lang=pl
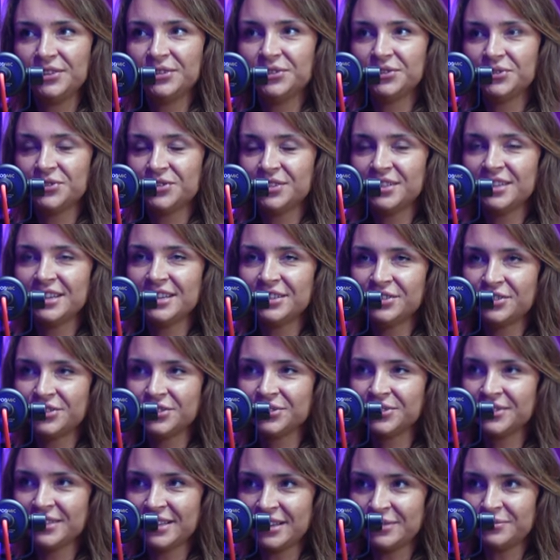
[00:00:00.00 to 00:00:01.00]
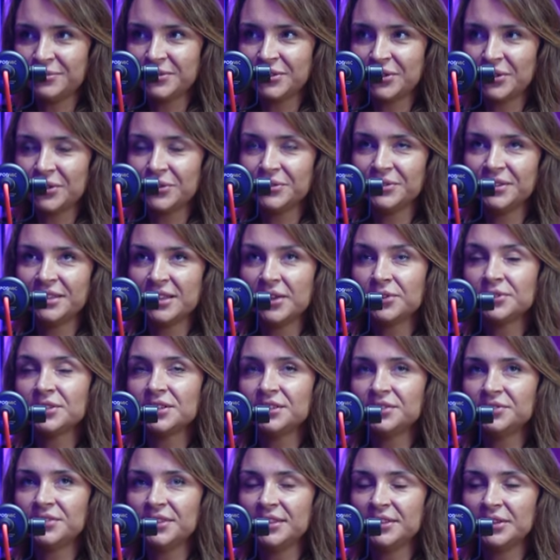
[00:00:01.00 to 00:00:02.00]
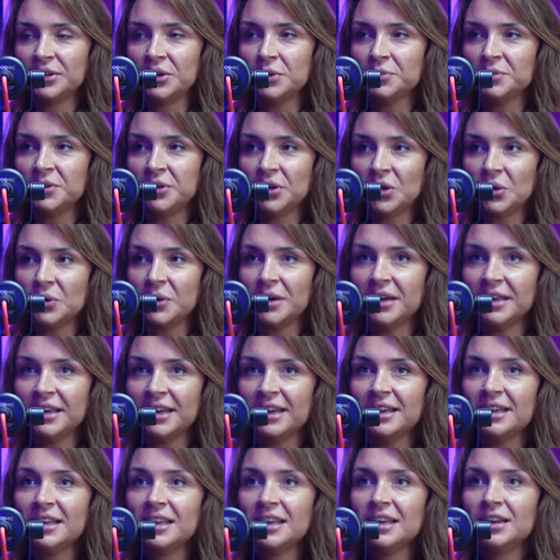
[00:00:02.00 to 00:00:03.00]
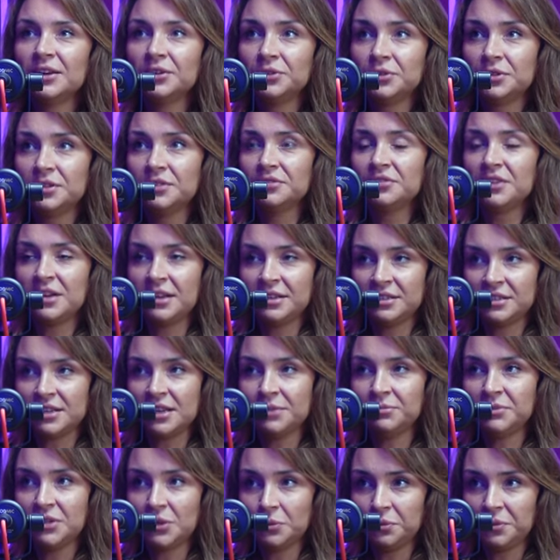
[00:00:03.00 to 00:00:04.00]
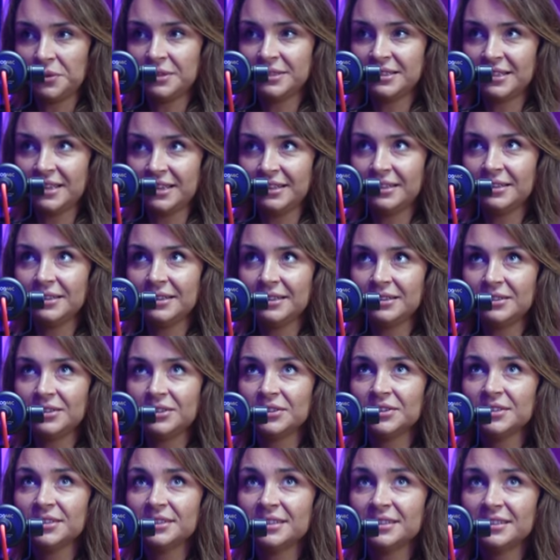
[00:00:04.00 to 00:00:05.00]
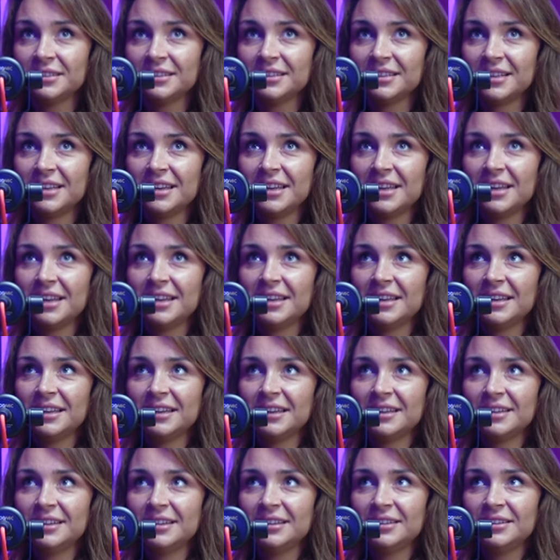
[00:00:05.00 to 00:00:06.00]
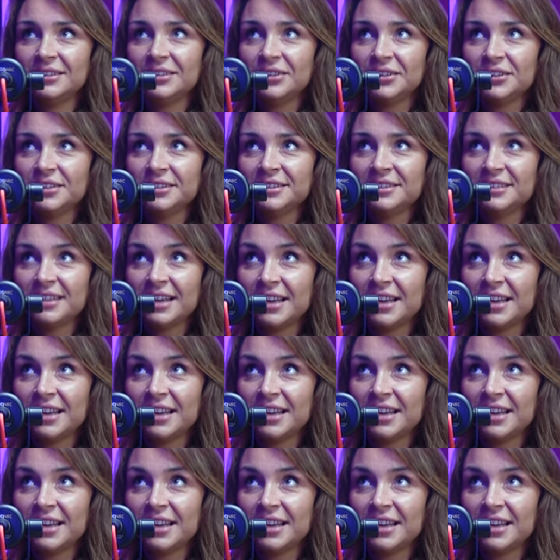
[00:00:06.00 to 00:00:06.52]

którzy jeżdżą ze mną i na oczach świętego Mikołaja, który wręcza im te prezenty. To jest to jest